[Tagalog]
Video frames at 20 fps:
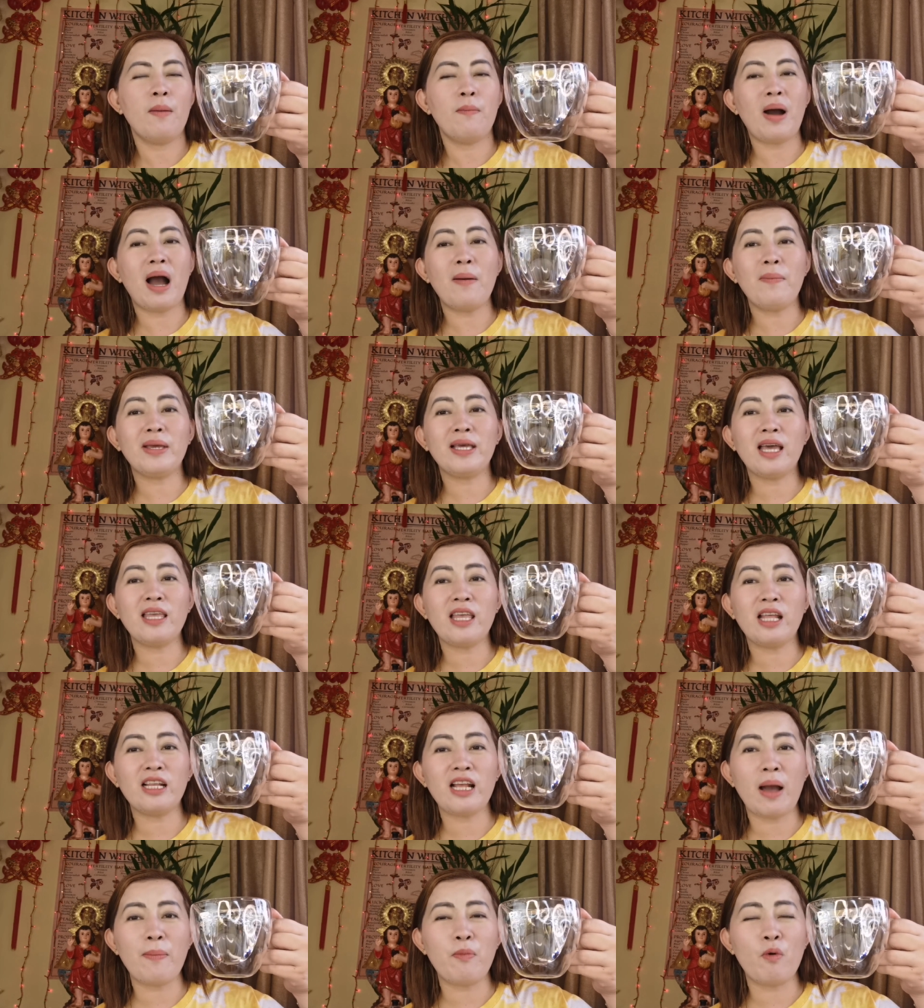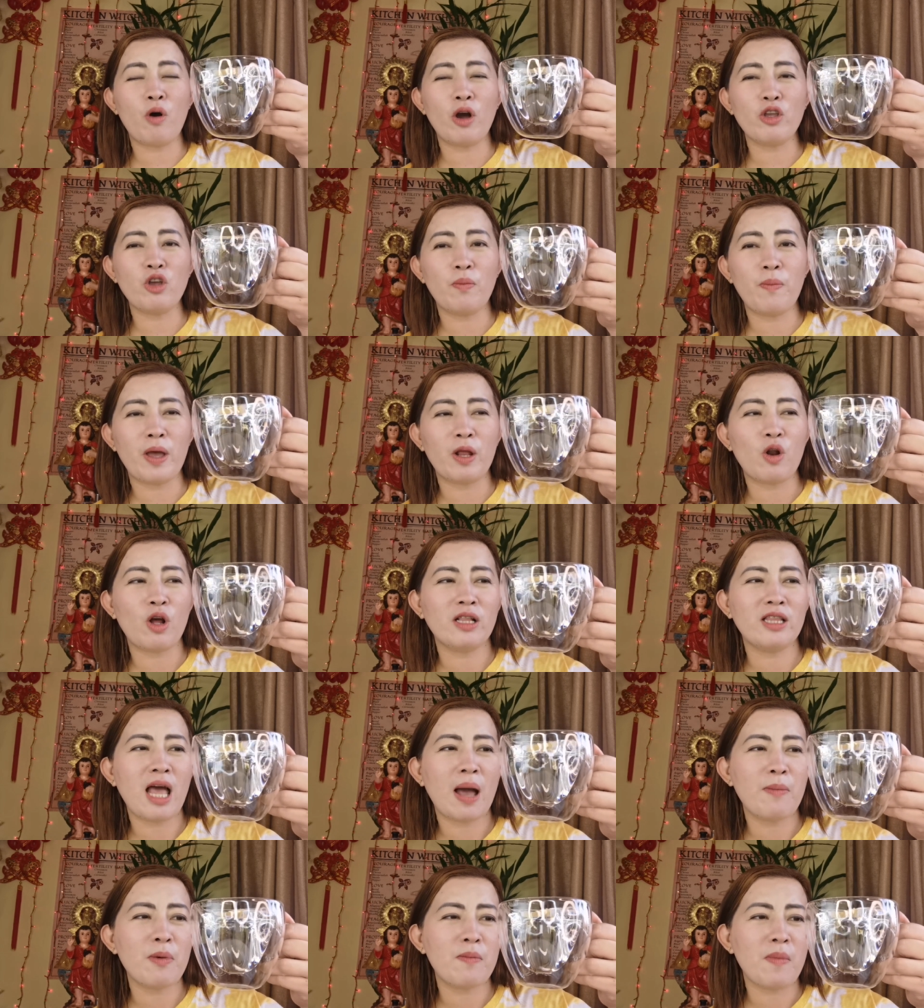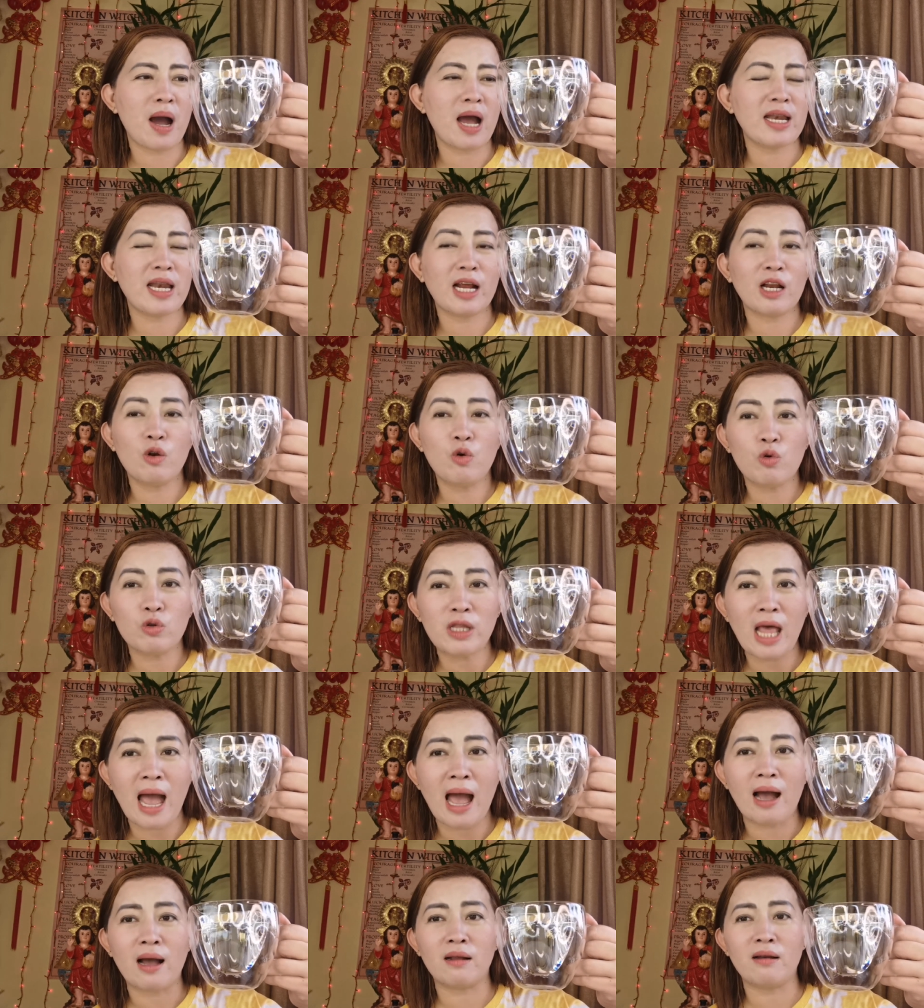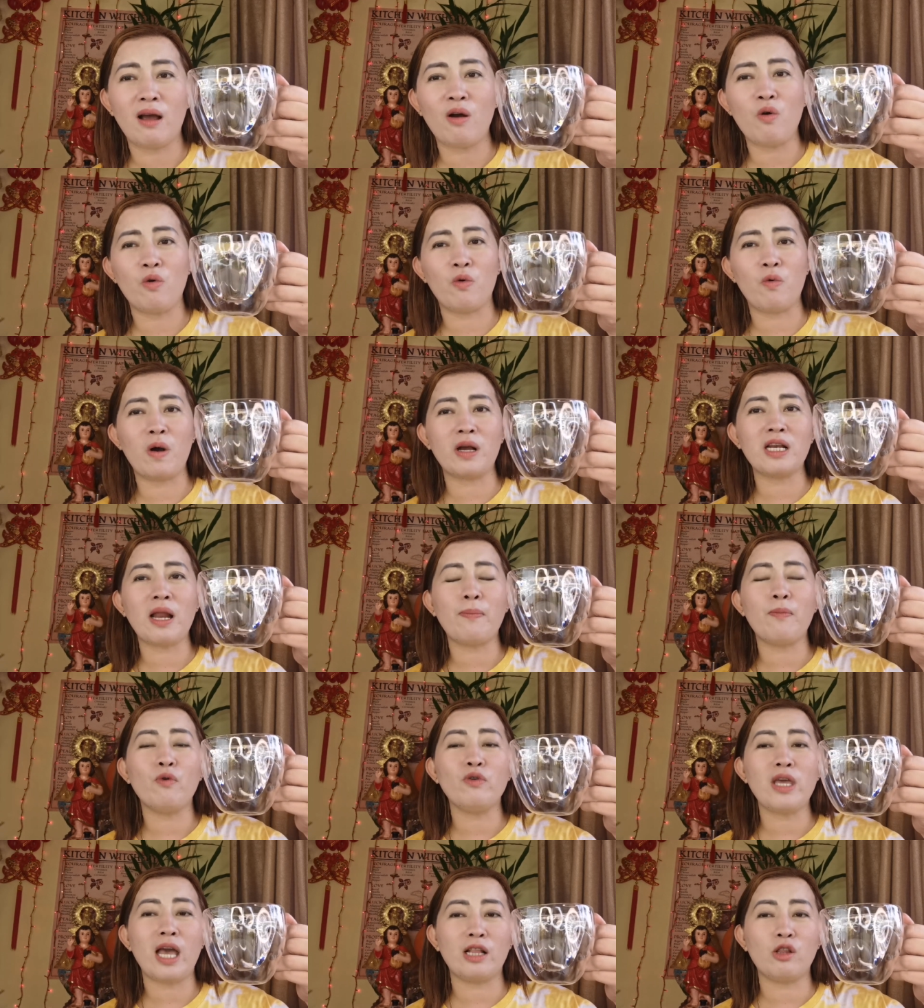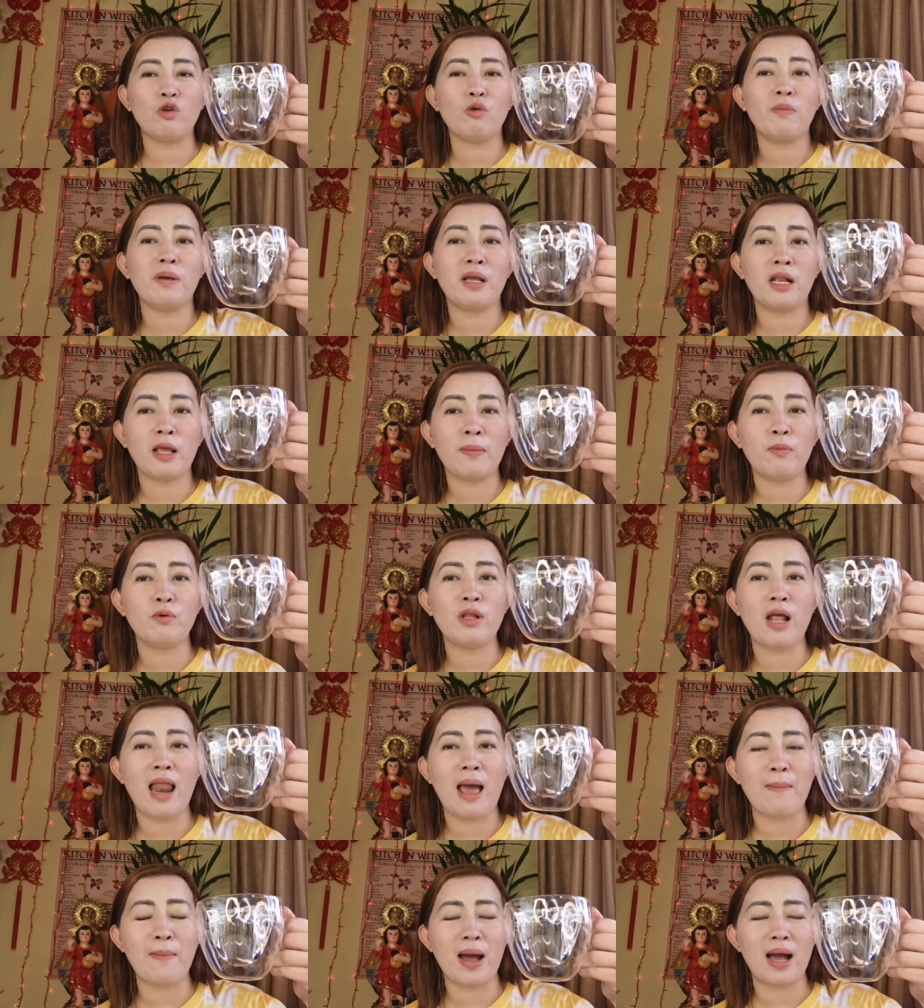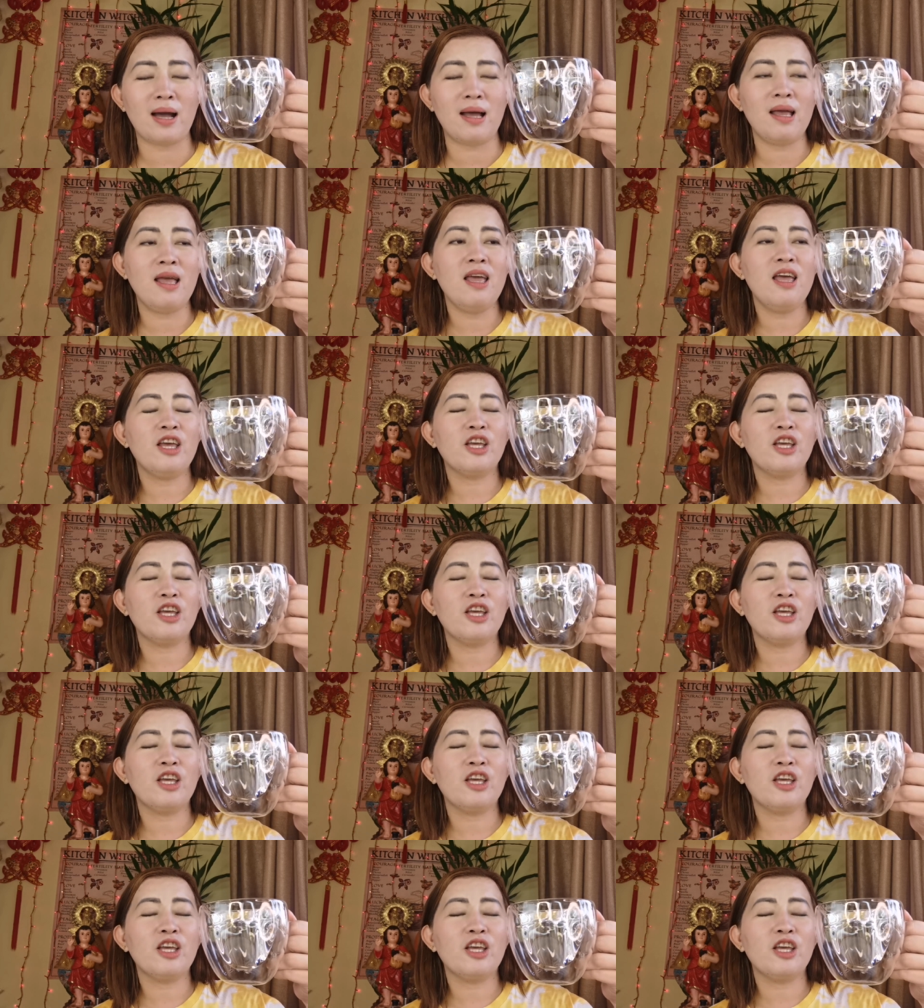Baka may ganyan nga po kayo pero ang dami mga naglutang. Naku, wag na po yan. Tubig lipo na lamang.